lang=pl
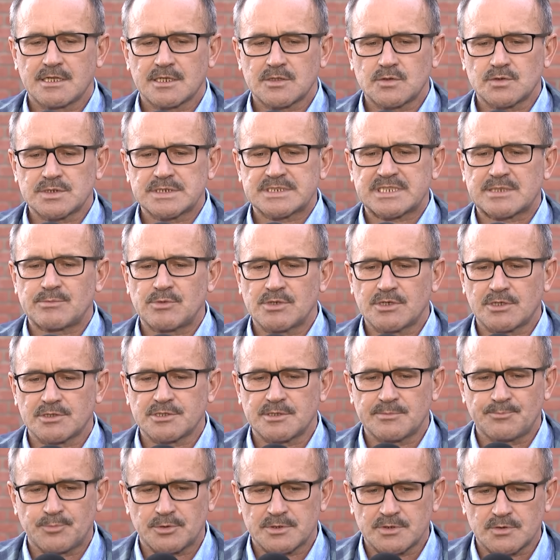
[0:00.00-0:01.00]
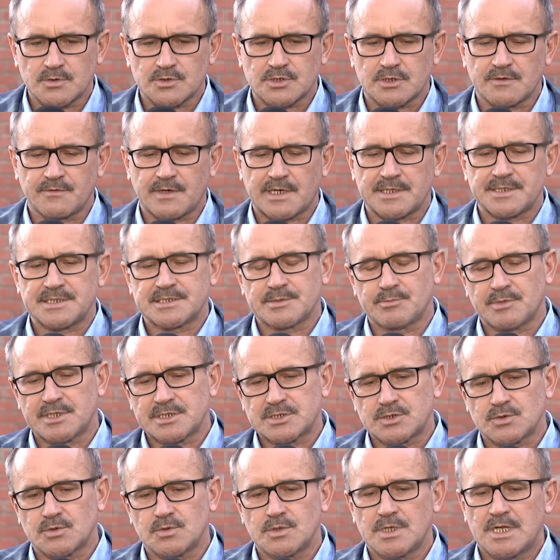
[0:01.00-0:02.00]
którzy samochodem podróżowali z
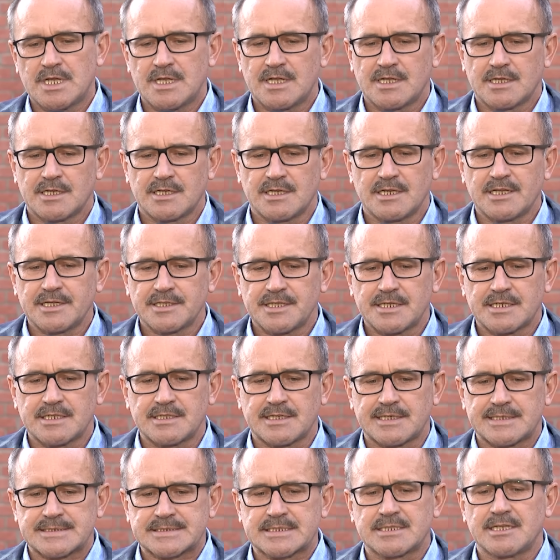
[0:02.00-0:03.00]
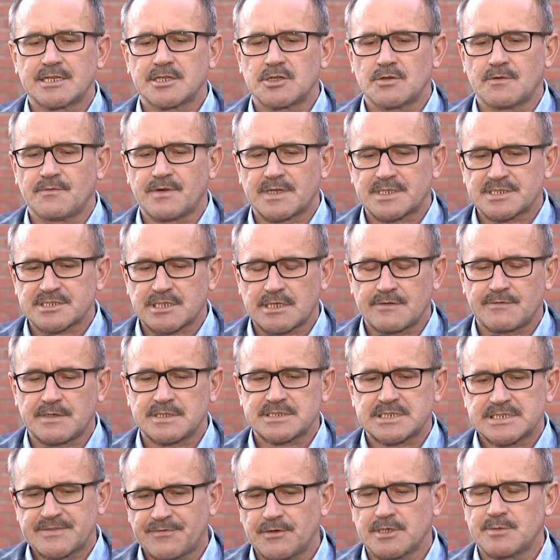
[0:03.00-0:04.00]
meczu Lechi Gdańsk Legią
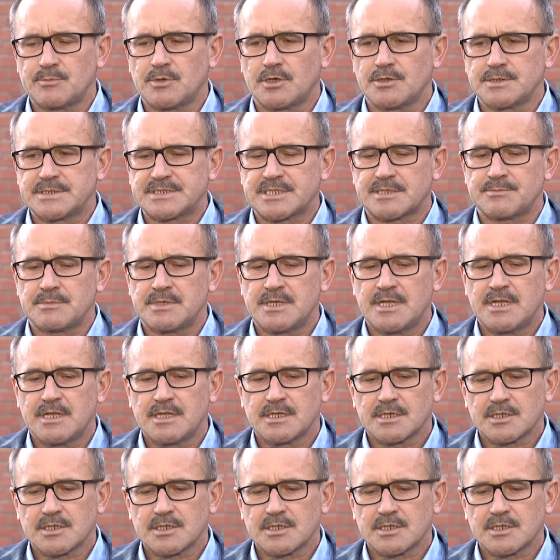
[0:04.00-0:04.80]
Warszawa ze swoim ojcem,